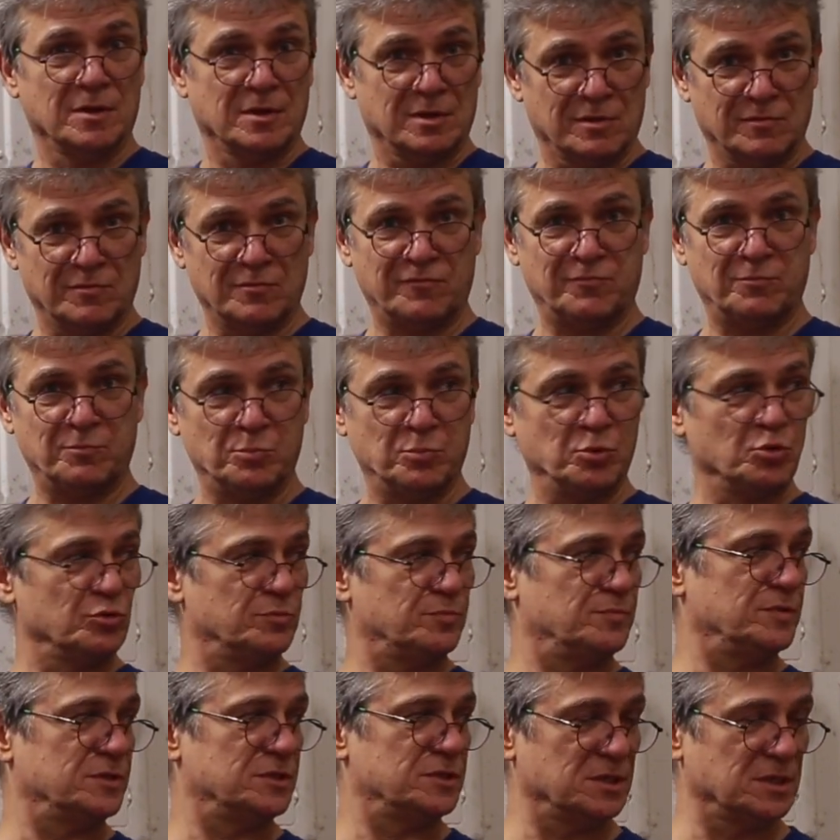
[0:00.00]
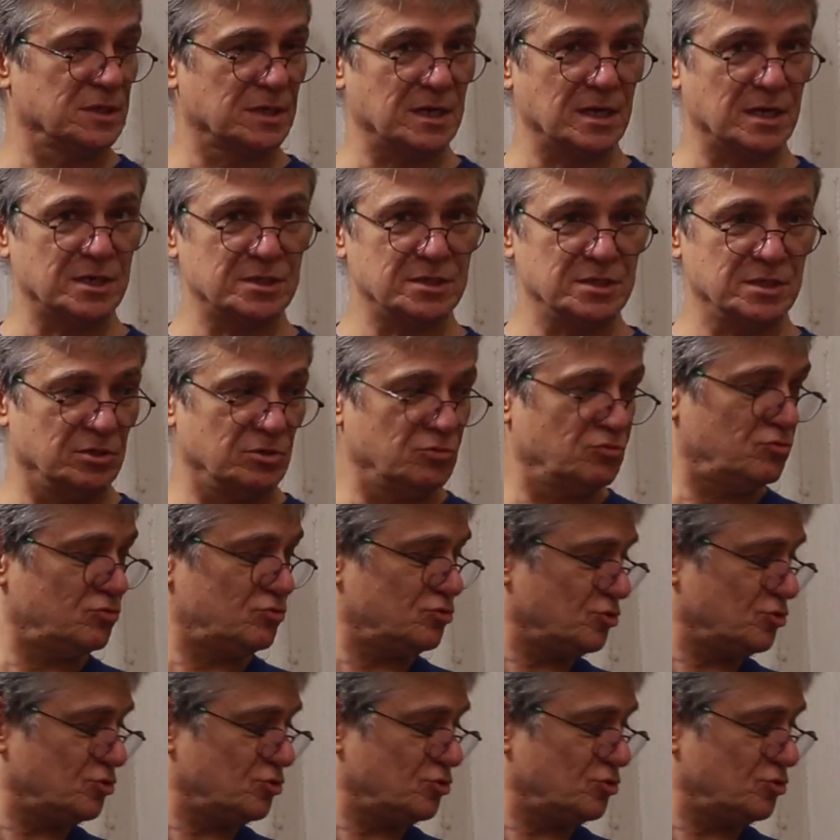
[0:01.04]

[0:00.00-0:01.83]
в подпись на картине. Ну,